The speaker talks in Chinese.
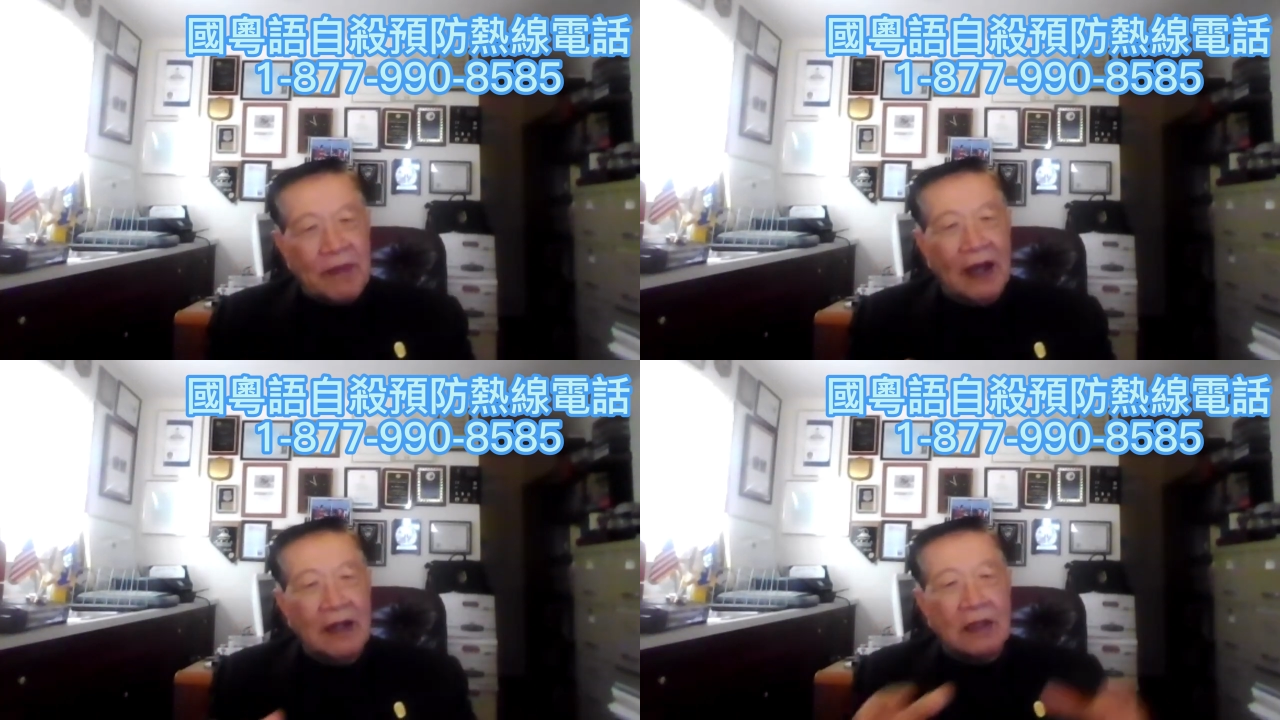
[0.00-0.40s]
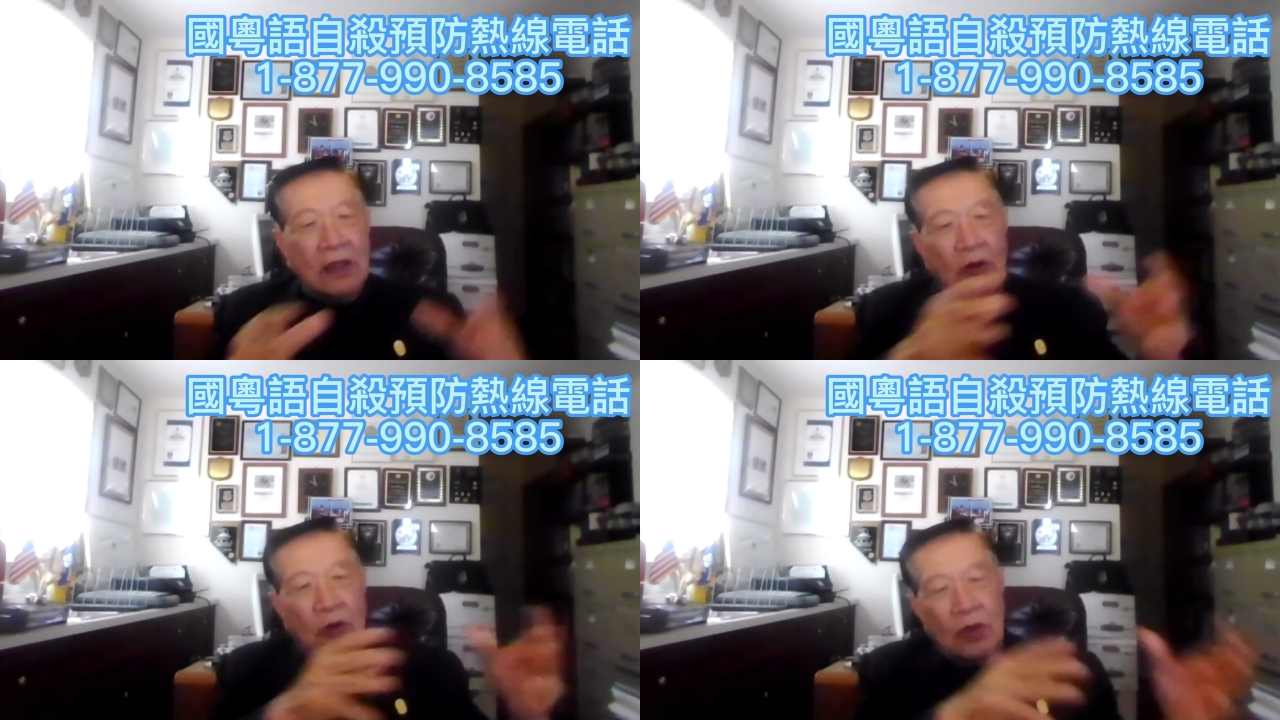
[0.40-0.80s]
能
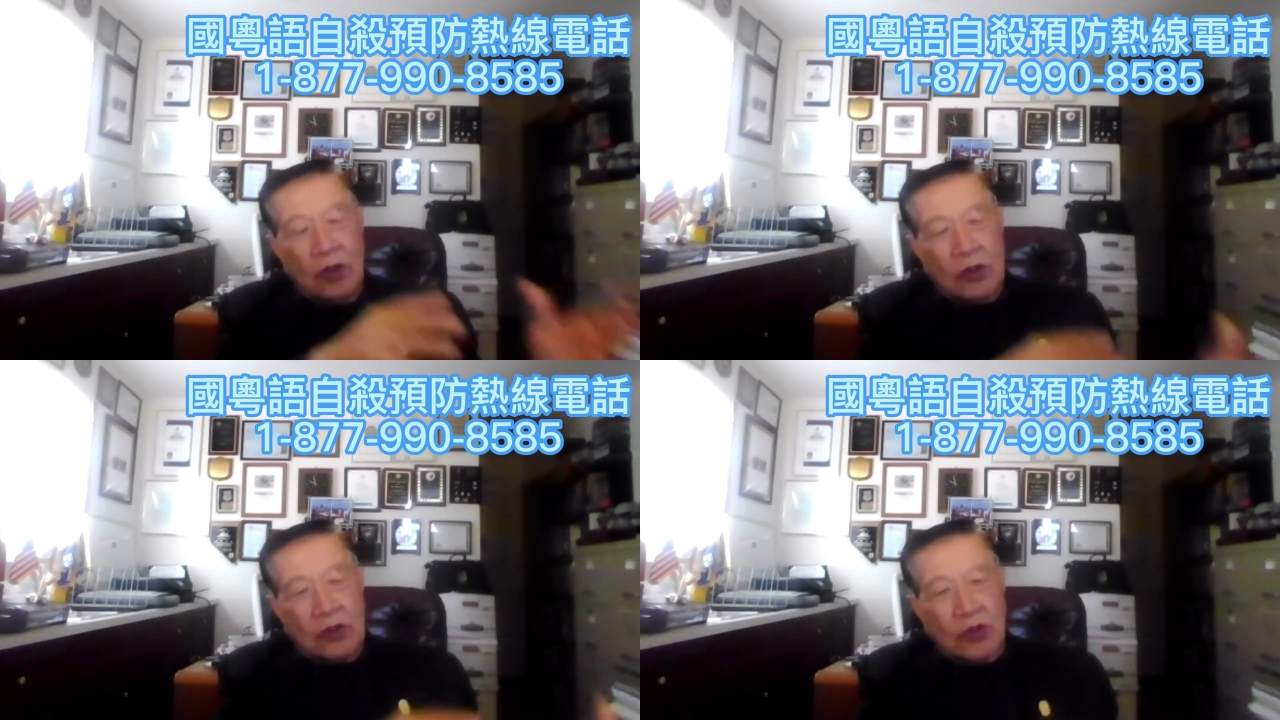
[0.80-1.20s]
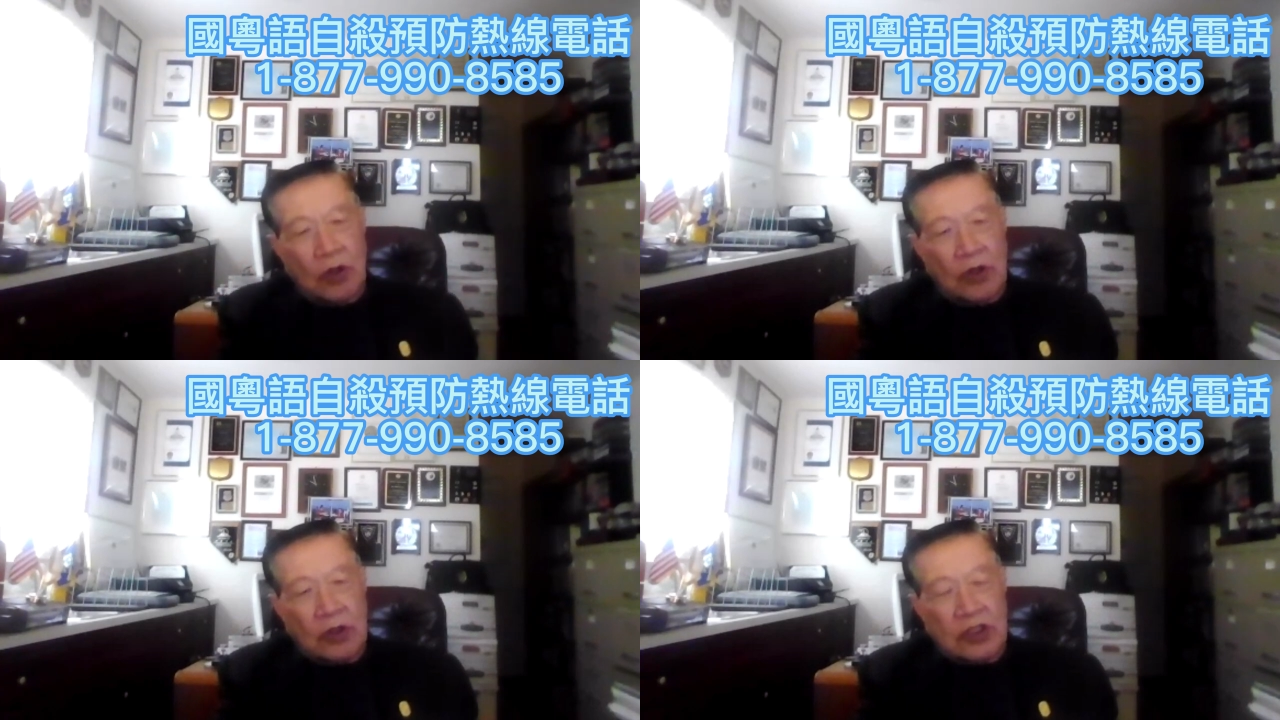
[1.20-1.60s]
够
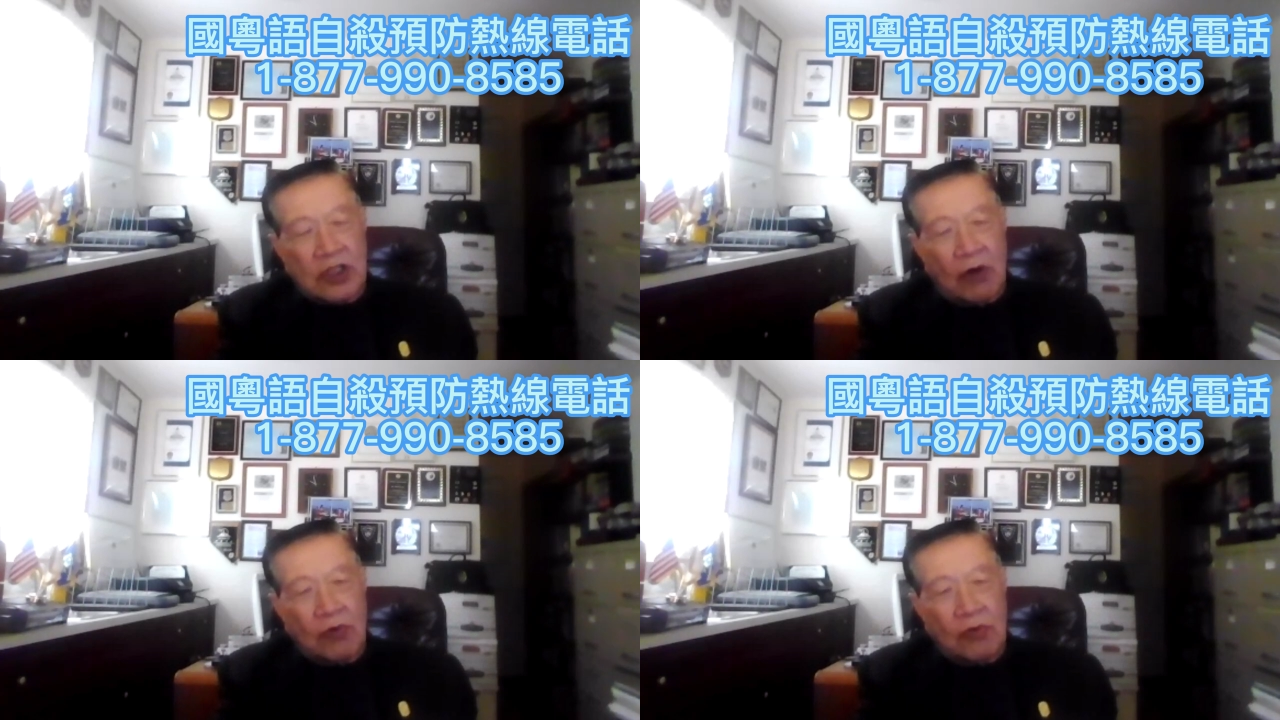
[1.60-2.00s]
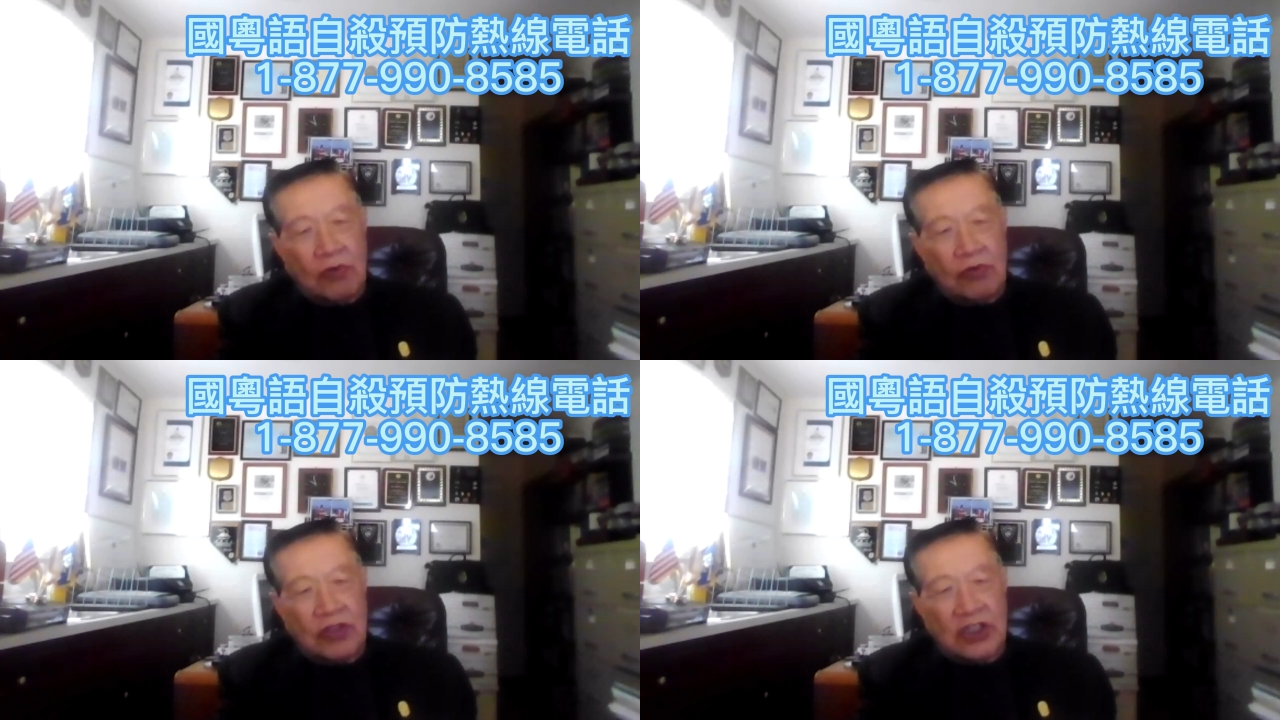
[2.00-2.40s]
说照
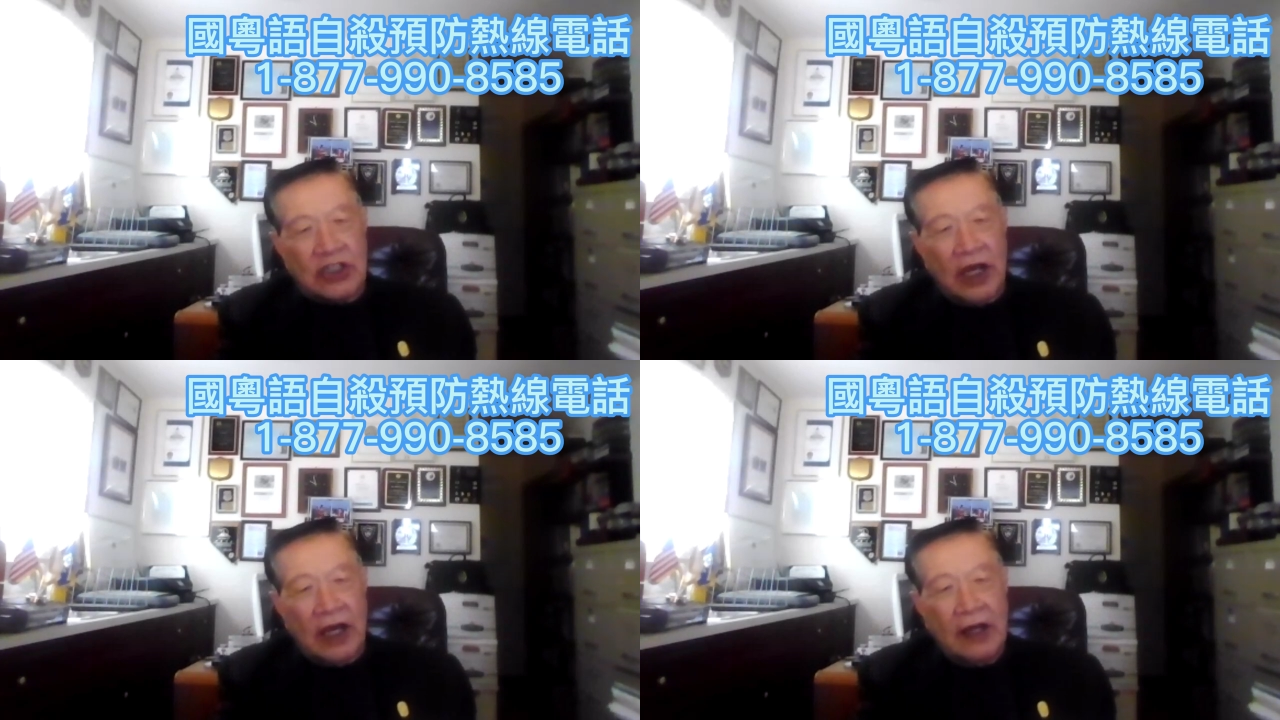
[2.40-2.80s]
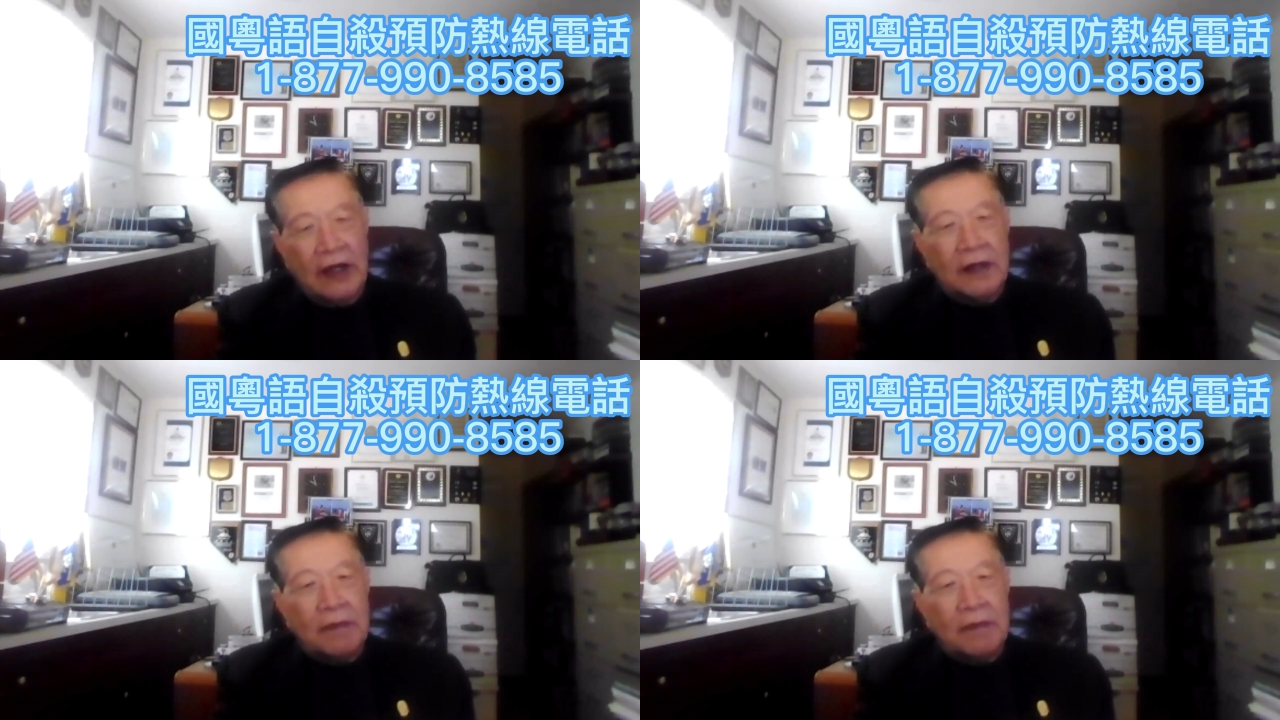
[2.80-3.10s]
顾这些